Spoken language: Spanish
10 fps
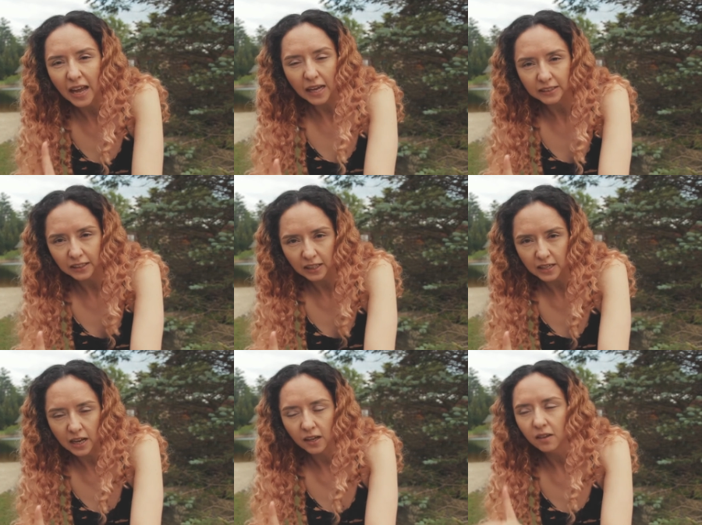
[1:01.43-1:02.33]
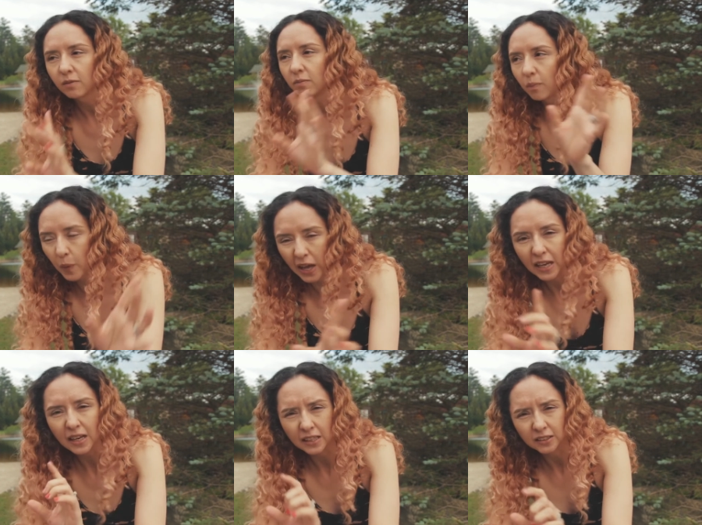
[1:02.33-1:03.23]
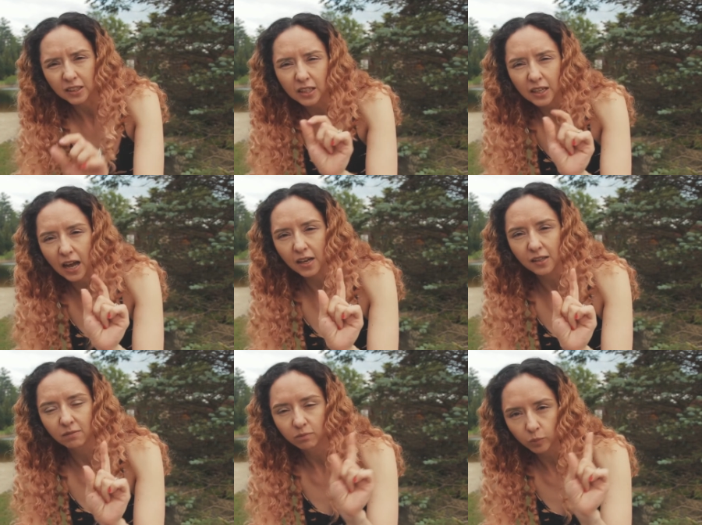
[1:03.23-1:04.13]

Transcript: a este canal, ve y le das clic al